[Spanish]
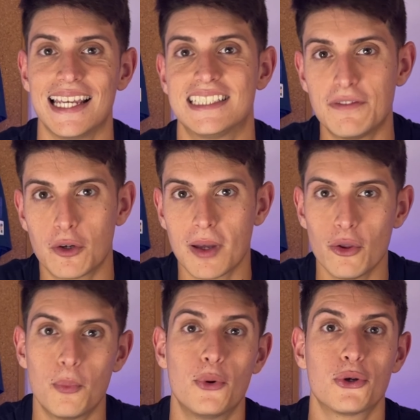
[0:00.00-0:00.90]
Está
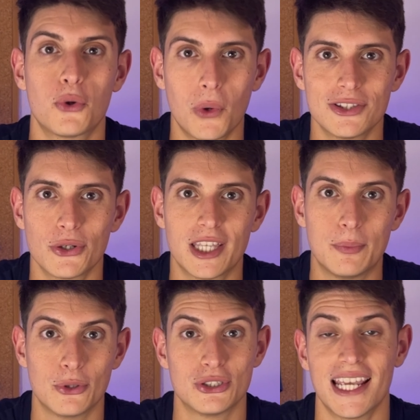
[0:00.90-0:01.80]
formado por cuatro
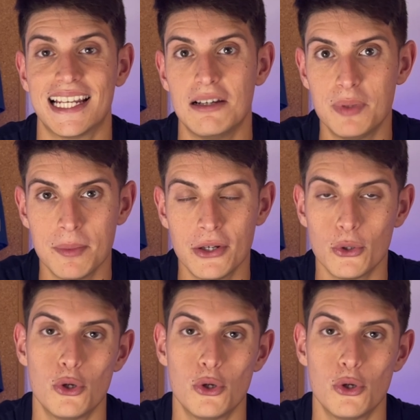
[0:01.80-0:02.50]
equipos. En el primero,